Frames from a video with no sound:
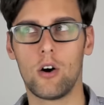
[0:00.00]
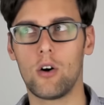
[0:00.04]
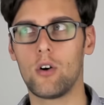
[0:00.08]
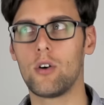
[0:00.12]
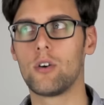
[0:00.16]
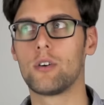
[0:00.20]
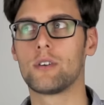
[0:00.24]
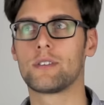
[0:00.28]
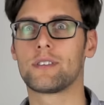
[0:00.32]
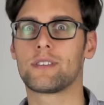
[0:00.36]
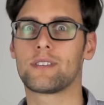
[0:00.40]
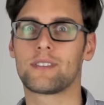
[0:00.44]

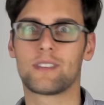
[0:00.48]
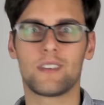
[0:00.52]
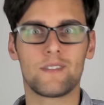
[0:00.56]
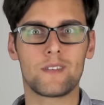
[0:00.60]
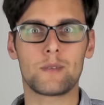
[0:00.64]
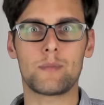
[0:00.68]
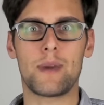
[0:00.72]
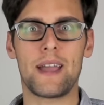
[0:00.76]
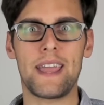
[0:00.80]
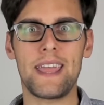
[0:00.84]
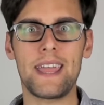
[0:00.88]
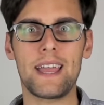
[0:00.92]
Und sind
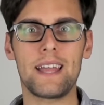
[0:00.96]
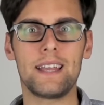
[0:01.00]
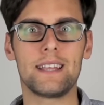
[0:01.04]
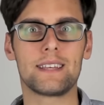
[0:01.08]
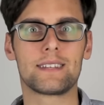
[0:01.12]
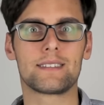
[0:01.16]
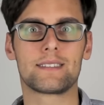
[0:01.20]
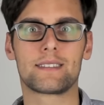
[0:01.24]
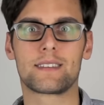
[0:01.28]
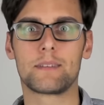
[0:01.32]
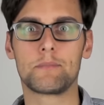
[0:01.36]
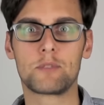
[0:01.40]
wir mal
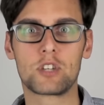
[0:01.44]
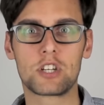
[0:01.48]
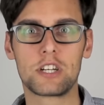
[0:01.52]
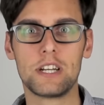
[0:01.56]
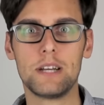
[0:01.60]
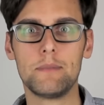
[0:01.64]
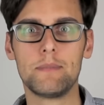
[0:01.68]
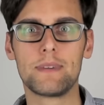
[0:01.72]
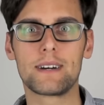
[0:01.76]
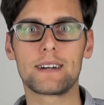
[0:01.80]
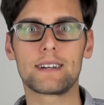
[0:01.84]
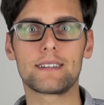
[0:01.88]
ehrlich, es gibt
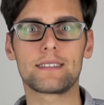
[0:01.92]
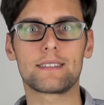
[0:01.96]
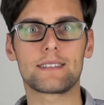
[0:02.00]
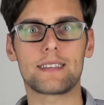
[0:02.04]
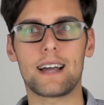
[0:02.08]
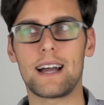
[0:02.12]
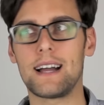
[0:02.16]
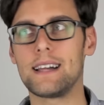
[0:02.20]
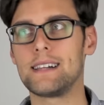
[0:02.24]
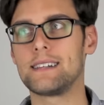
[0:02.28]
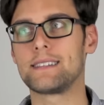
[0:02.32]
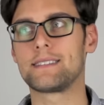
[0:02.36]

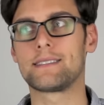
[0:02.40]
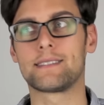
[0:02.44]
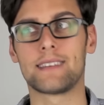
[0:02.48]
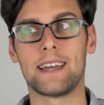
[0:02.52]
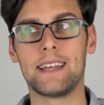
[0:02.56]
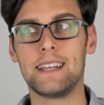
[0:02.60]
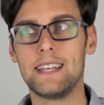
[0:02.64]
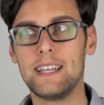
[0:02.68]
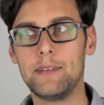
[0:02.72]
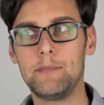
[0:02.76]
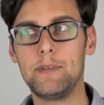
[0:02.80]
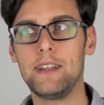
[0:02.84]
Schlimmeres, als
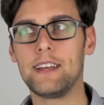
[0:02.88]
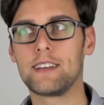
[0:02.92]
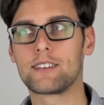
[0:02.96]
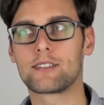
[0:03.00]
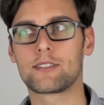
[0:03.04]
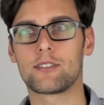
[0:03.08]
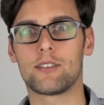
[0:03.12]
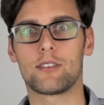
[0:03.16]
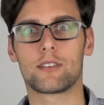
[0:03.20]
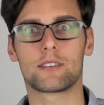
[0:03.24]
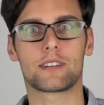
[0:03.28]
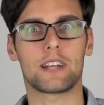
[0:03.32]
seinen
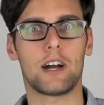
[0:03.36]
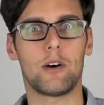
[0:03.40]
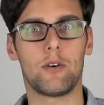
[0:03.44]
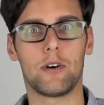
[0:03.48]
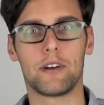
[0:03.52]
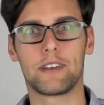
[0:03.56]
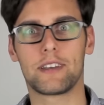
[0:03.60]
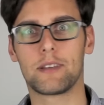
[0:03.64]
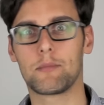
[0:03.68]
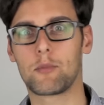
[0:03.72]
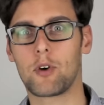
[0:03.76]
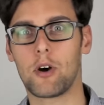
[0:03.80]
Lieblingssong
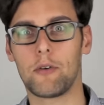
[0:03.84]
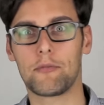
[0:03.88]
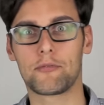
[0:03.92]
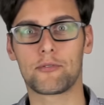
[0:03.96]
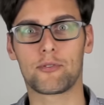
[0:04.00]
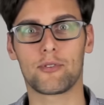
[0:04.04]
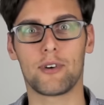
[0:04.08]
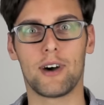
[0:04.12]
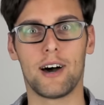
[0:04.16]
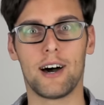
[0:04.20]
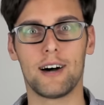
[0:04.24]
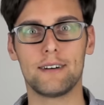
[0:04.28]
dauernd im Kopf
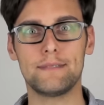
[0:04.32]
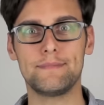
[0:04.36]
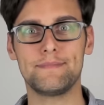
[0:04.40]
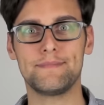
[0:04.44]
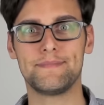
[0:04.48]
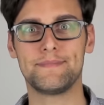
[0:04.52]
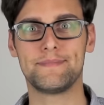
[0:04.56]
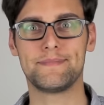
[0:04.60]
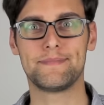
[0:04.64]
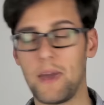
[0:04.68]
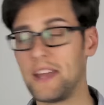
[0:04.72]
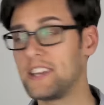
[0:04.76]
zu
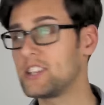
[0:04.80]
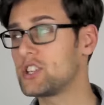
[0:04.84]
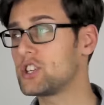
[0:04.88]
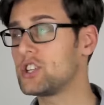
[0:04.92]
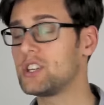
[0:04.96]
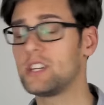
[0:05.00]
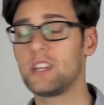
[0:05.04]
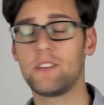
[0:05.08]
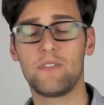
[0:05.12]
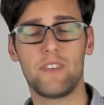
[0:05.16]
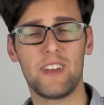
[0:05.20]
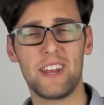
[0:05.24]
haben.
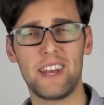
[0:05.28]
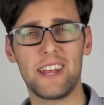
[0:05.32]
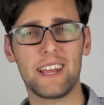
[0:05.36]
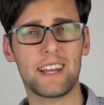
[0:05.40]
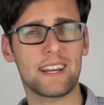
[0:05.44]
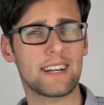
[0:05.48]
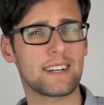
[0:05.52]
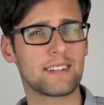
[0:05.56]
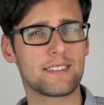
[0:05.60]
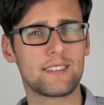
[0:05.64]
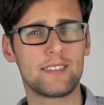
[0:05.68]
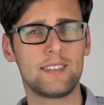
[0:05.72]
Menschen, die
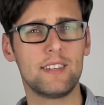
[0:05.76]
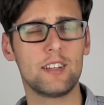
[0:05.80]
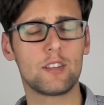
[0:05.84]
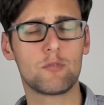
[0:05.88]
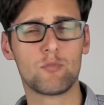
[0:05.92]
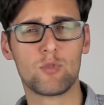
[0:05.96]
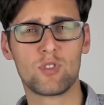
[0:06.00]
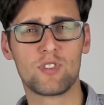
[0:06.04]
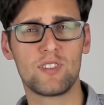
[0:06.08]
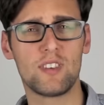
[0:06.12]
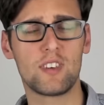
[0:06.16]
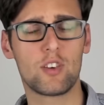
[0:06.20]
weniger
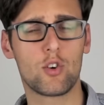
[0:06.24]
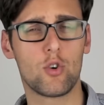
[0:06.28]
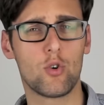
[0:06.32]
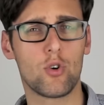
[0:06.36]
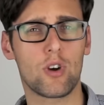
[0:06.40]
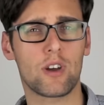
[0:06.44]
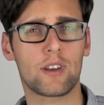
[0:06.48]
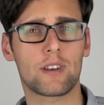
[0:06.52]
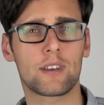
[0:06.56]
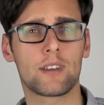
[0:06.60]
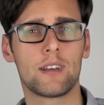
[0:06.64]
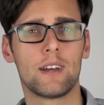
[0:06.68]
gezielt Musik
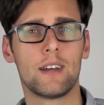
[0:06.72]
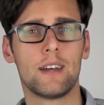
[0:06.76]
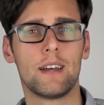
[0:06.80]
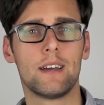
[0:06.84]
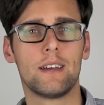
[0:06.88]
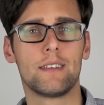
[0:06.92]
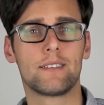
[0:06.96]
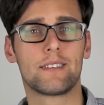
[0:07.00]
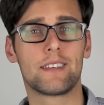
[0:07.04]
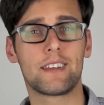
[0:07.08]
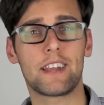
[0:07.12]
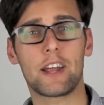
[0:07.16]
hören,
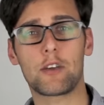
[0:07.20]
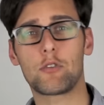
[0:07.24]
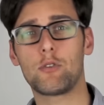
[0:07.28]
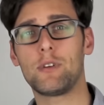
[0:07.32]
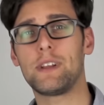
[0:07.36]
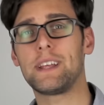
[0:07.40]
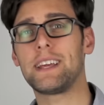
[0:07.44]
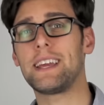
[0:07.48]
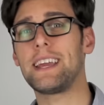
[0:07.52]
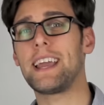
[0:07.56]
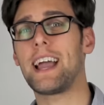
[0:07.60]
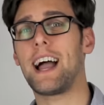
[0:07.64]
sind
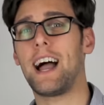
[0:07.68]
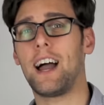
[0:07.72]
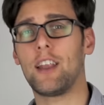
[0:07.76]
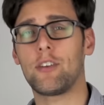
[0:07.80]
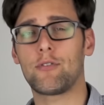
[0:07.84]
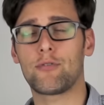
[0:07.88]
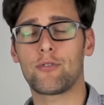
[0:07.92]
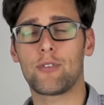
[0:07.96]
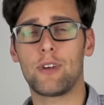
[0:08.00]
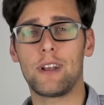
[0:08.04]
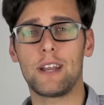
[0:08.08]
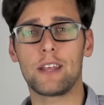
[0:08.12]
natürlich eher
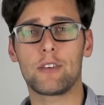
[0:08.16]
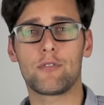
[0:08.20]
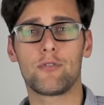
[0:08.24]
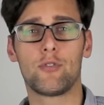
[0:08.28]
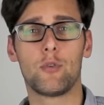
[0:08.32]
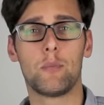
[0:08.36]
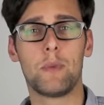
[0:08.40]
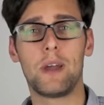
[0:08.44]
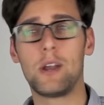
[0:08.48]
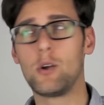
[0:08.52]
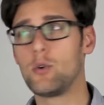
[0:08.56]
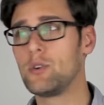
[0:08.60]
anfällig
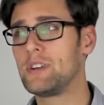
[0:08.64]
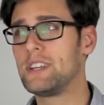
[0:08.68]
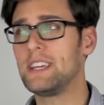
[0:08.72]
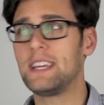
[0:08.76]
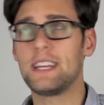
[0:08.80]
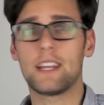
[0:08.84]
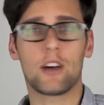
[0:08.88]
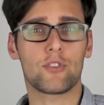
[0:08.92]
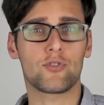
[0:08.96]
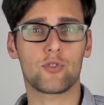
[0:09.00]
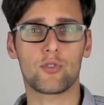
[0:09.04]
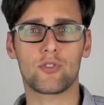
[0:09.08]
für
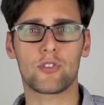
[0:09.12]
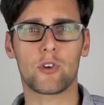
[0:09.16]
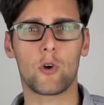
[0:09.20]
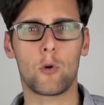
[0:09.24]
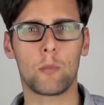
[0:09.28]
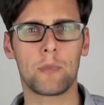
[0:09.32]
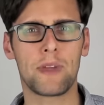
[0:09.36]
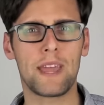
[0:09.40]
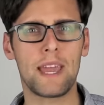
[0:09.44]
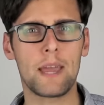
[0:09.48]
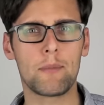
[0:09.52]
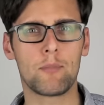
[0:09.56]
Melodien aus unserer
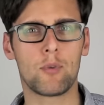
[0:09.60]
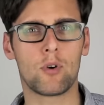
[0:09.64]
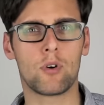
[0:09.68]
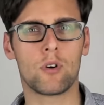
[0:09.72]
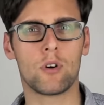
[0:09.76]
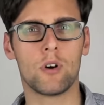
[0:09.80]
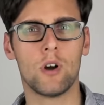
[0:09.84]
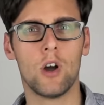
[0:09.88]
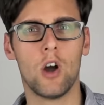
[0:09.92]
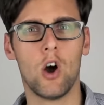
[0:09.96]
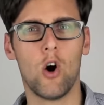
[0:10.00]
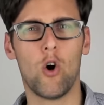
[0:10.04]

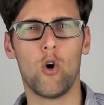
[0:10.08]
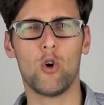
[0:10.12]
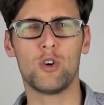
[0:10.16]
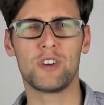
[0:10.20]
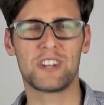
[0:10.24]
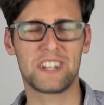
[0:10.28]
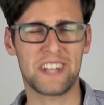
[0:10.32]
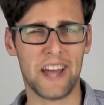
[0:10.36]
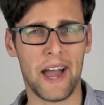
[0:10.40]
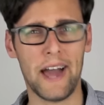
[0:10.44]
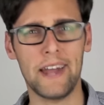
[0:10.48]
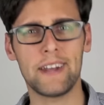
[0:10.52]
Umgebung.
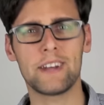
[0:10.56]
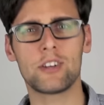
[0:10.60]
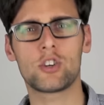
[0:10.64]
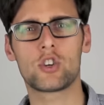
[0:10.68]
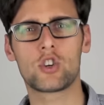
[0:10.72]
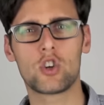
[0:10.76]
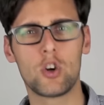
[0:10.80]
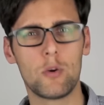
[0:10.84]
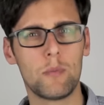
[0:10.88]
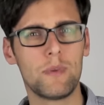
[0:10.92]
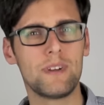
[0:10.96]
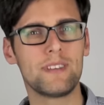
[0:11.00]
Und dann
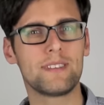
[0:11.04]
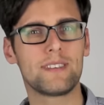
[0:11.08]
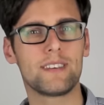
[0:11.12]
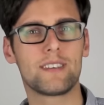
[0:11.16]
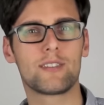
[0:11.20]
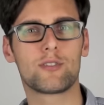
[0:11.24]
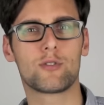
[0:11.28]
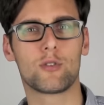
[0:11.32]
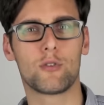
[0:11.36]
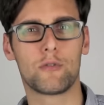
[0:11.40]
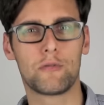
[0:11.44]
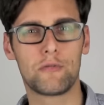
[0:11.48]
schummeln
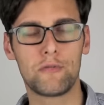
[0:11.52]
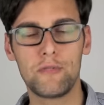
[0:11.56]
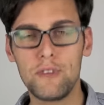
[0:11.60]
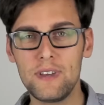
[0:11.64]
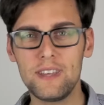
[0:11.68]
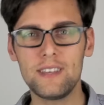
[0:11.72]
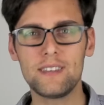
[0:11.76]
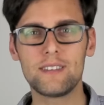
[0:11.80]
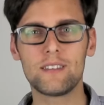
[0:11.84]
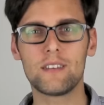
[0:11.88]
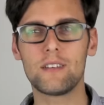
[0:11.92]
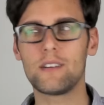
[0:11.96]
sich so
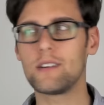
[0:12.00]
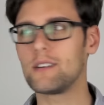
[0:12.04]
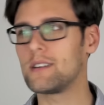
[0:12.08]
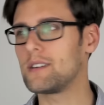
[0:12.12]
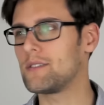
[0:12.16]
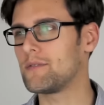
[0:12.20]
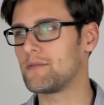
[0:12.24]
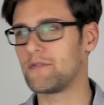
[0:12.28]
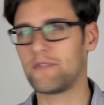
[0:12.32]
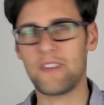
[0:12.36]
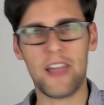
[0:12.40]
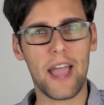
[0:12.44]

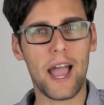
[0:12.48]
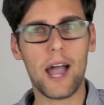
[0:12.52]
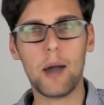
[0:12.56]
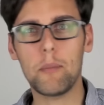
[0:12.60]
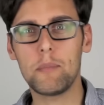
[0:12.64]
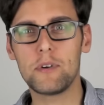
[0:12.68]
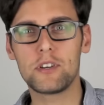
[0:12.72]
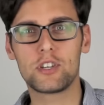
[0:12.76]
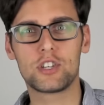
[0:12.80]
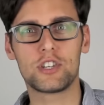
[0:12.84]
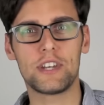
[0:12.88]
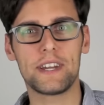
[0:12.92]
fiese
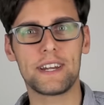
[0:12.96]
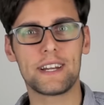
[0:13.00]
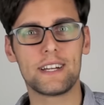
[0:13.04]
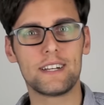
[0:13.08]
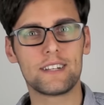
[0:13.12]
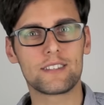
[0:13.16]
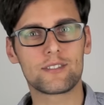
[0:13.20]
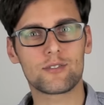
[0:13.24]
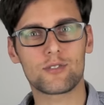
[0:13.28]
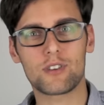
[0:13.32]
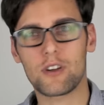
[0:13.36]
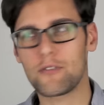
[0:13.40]

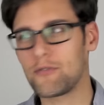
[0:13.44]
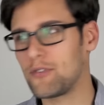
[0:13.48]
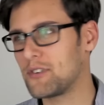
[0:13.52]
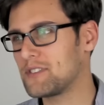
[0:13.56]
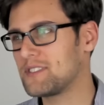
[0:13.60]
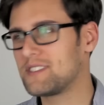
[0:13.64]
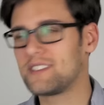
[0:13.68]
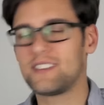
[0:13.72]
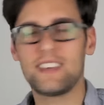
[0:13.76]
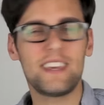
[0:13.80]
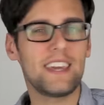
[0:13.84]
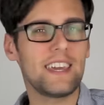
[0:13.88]
Werbejingles oder
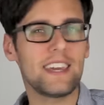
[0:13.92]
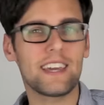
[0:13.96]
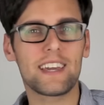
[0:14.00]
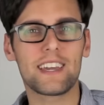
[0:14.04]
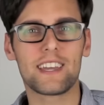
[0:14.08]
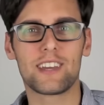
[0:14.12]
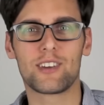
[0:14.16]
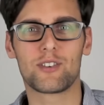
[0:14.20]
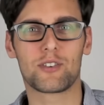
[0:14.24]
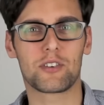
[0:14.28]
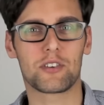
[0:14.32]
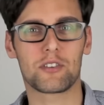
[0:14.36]
von
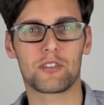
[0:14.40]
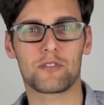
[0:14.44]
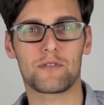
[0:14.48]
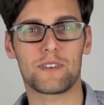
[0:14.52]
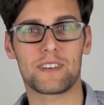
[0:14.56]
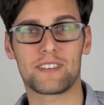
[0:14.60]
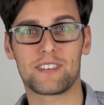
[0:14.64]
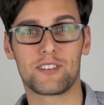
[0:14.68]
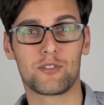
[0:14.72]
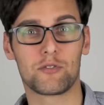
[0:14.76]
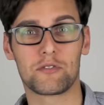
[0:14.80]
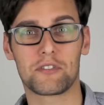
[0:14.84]
Serien oder
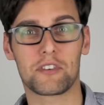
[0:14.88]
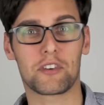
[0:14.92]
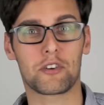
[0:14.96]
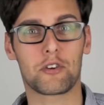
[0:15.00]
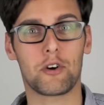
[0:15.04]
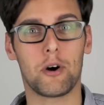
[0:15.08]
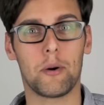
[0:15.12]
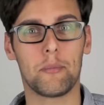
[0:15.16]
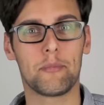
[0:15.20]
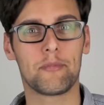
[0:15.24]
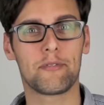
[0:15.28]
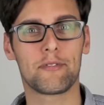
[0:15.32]
sowas in unserem
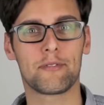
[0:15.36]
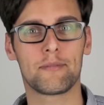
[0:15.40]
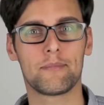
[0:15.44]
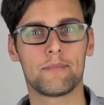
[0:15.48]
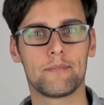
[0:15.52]
Kopf.